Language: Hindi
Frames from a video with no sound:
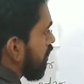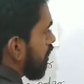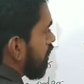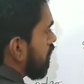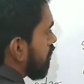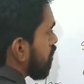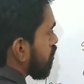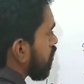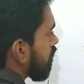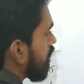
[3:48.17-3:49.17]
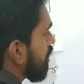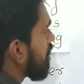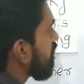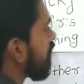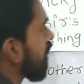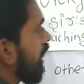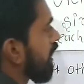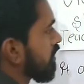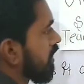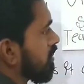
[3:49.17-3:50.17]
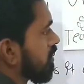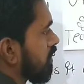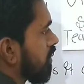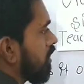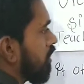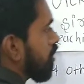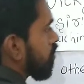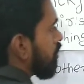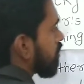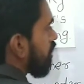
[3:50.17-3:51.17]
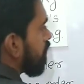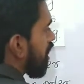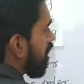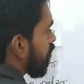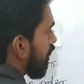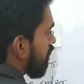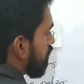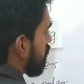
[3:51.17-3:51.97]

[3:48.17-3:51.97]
वाला इसको थर्टी डिग्री मिल गया एक्स एक्सिस से तो इसका भी काम हो गया